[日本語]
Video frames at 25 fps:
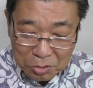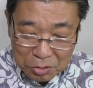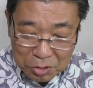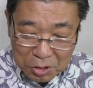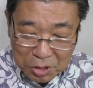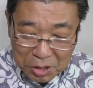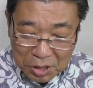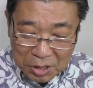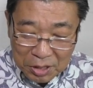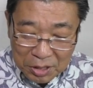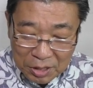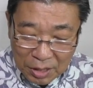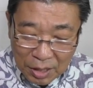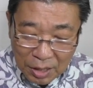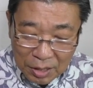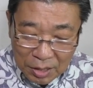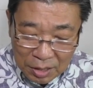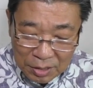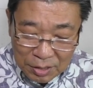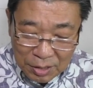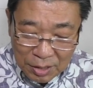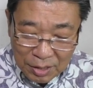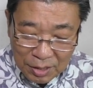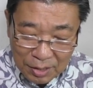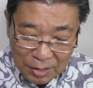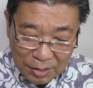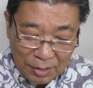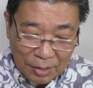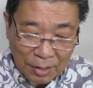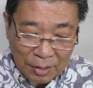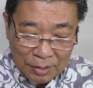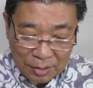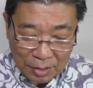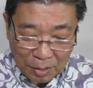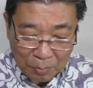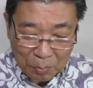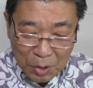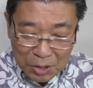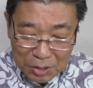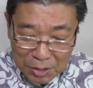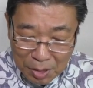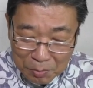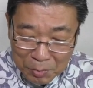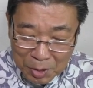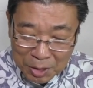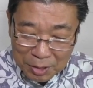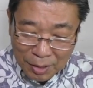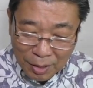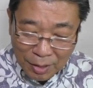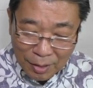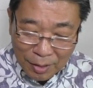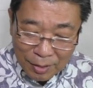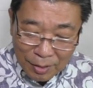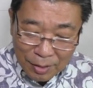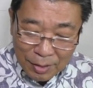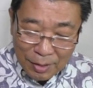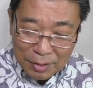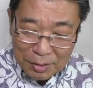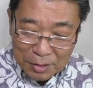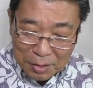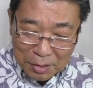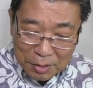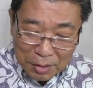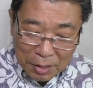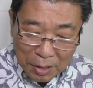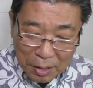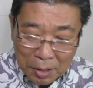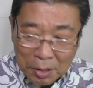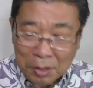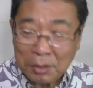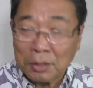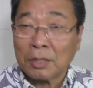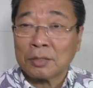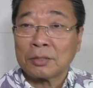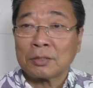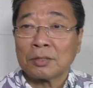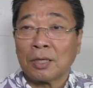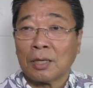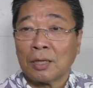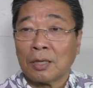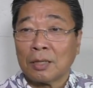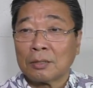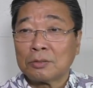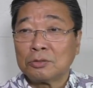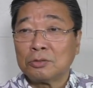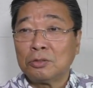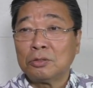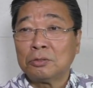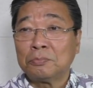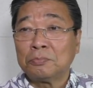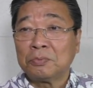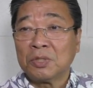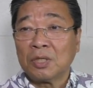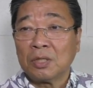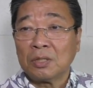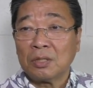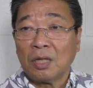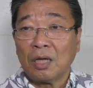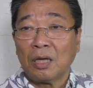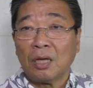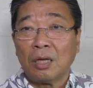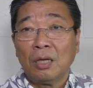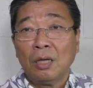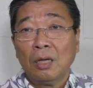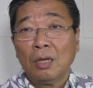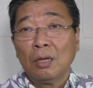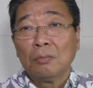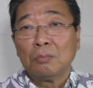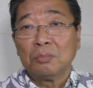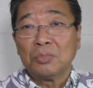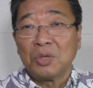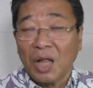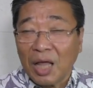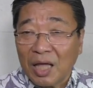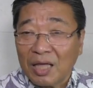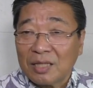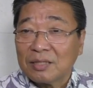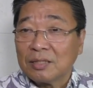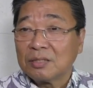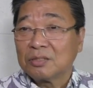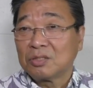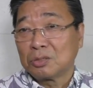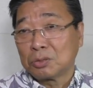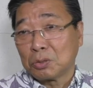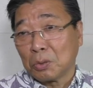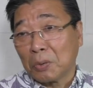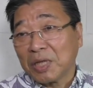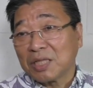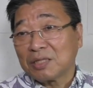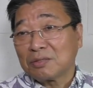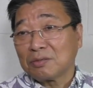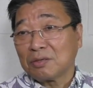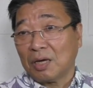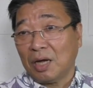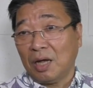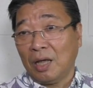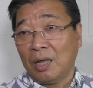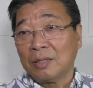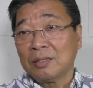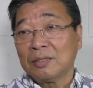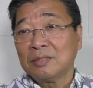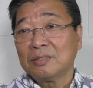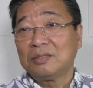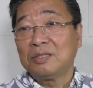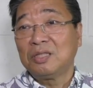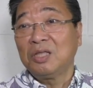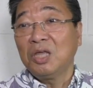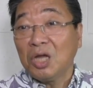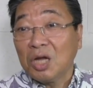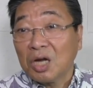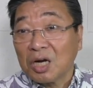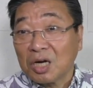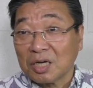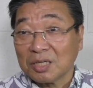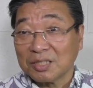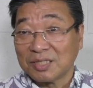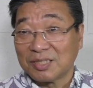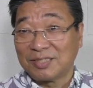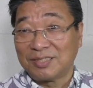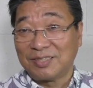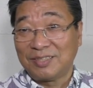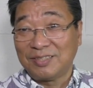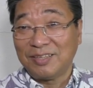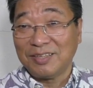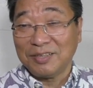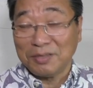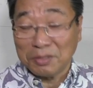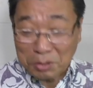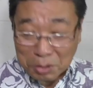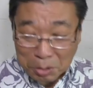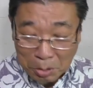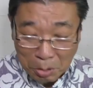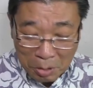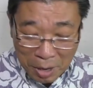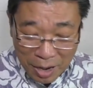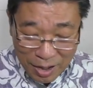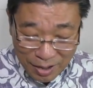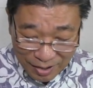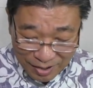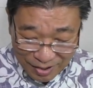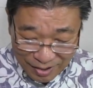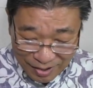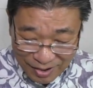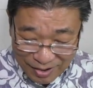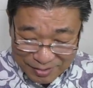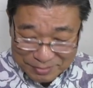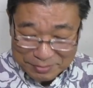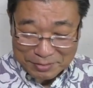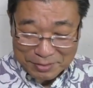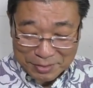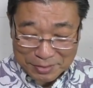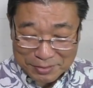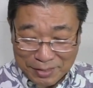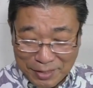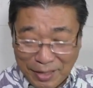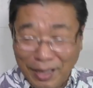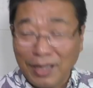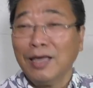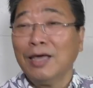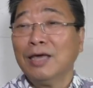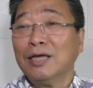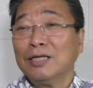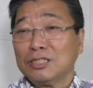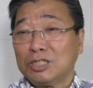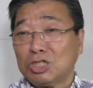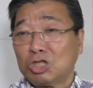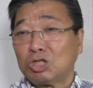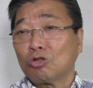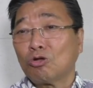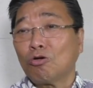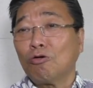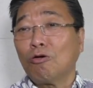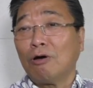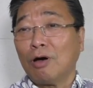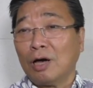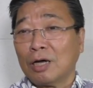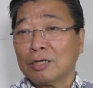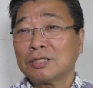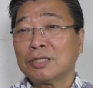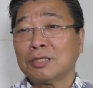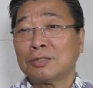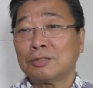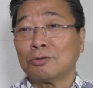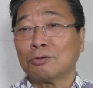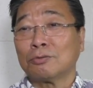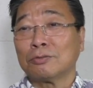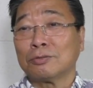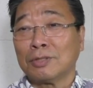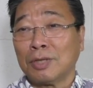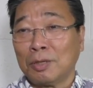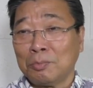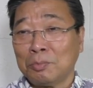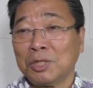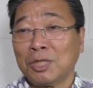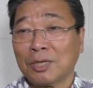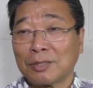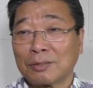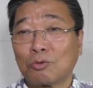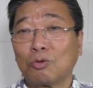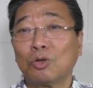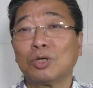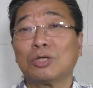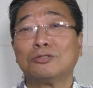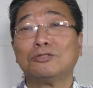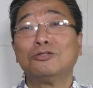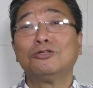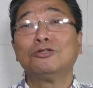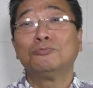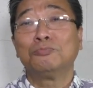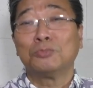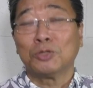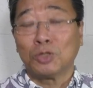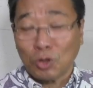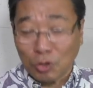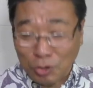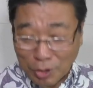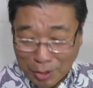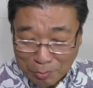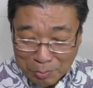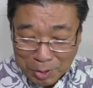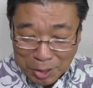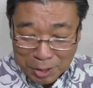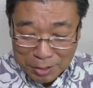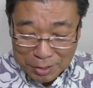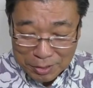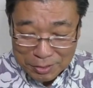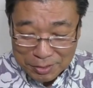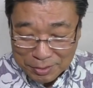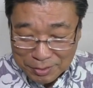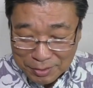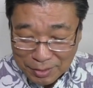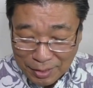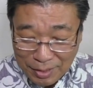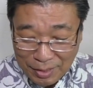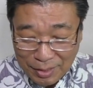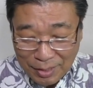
るきっかけになった目覚めたきっかけになったグループでね「Blood, Sweat and Tears」っていうのがあるんですね「血と汗と涙」これグループの名前です。